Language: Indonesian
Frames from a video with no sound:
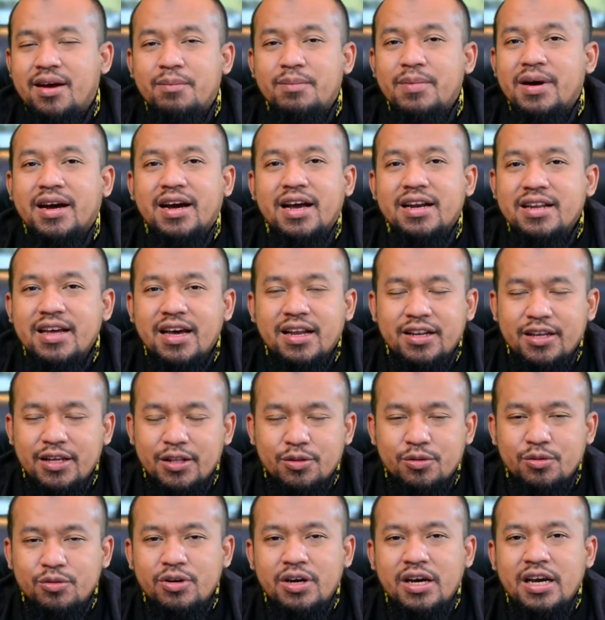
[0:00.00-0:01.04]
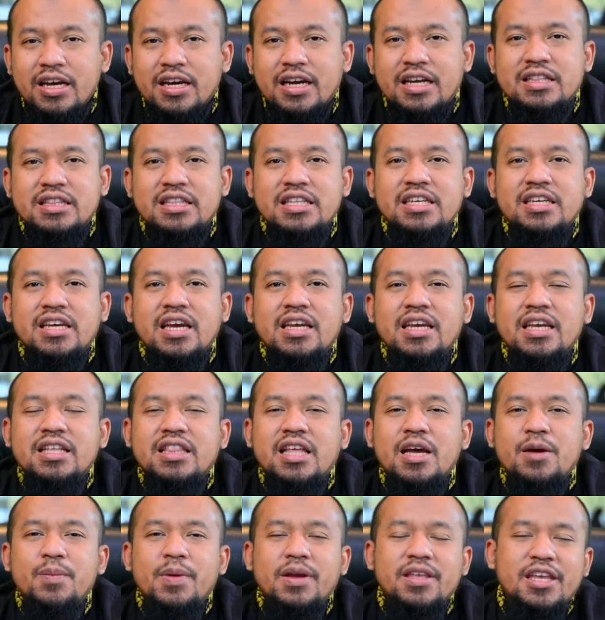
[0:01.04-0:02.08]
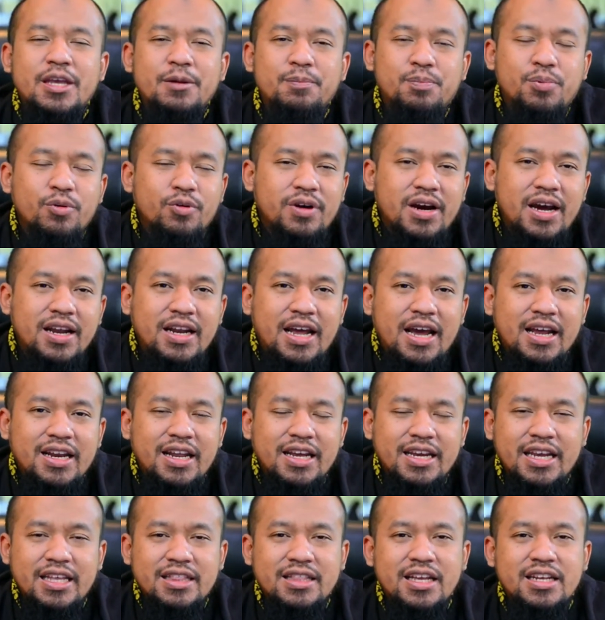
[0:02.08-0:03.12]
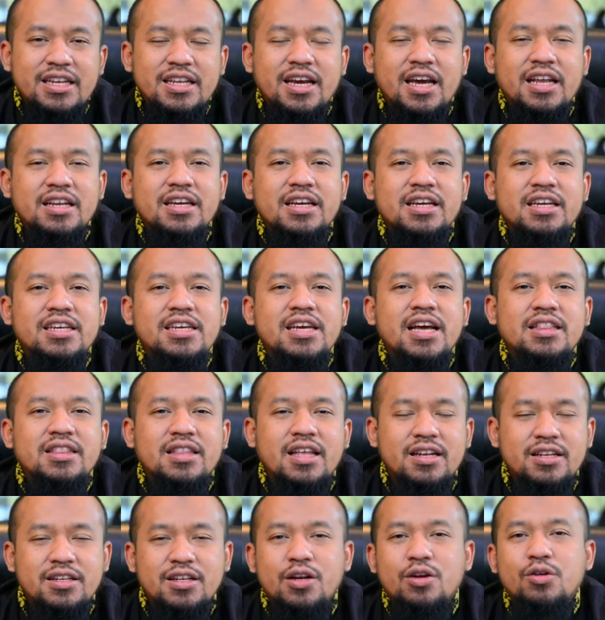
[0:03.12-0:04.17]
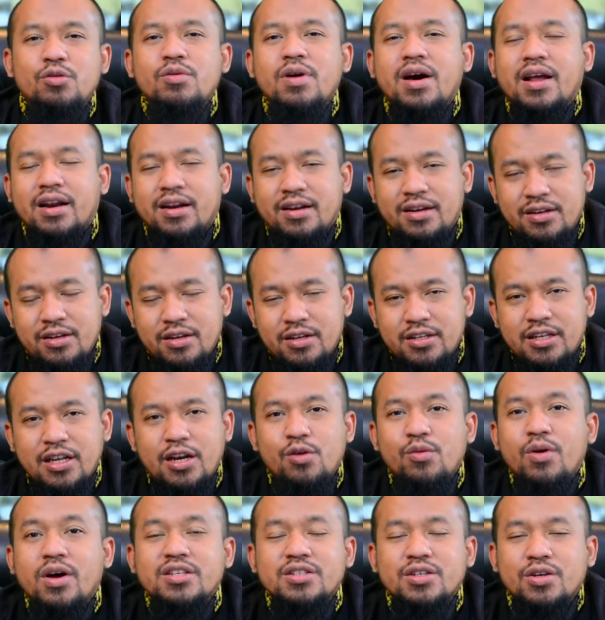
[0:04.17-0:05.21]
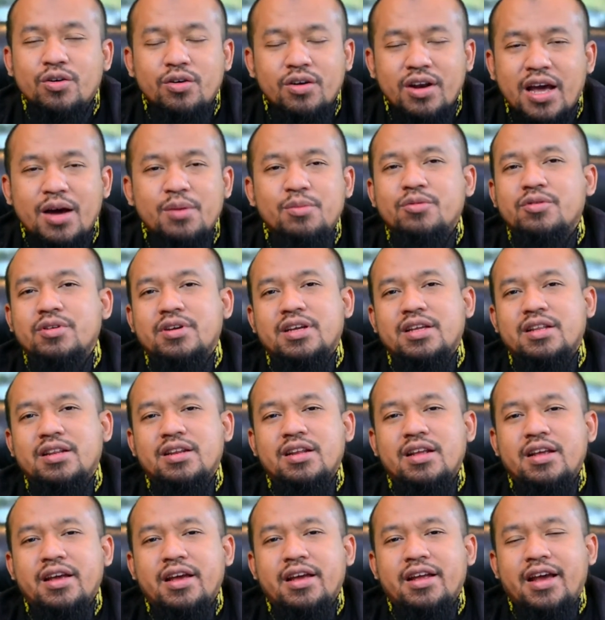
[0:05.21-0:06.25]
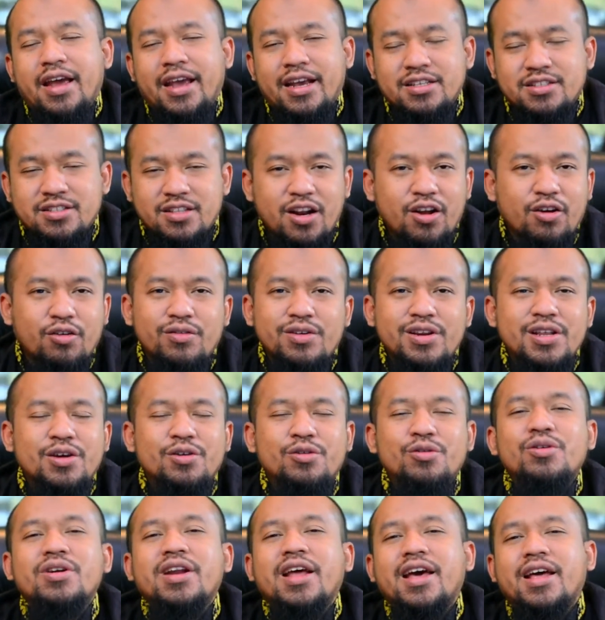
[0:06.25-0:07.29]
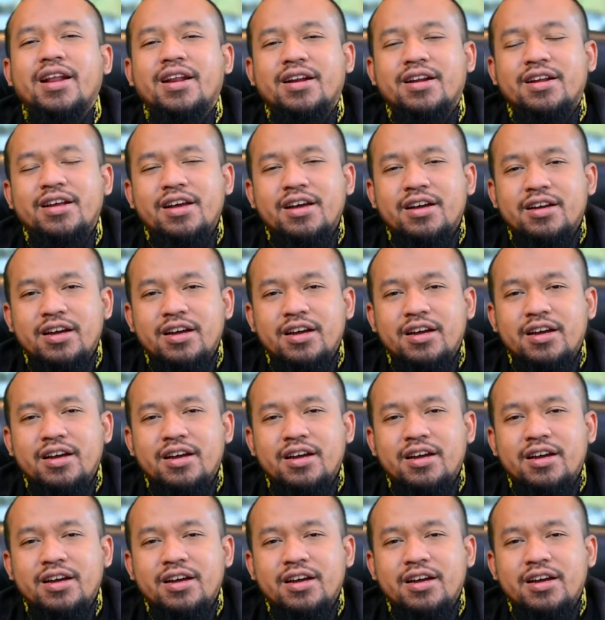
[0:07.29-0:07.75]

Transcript: Maka dari itu, ketika kita menyibukkan anak kita dengan kegiatan di luar, di luar sekolah mungkin, ekstrakurikuler,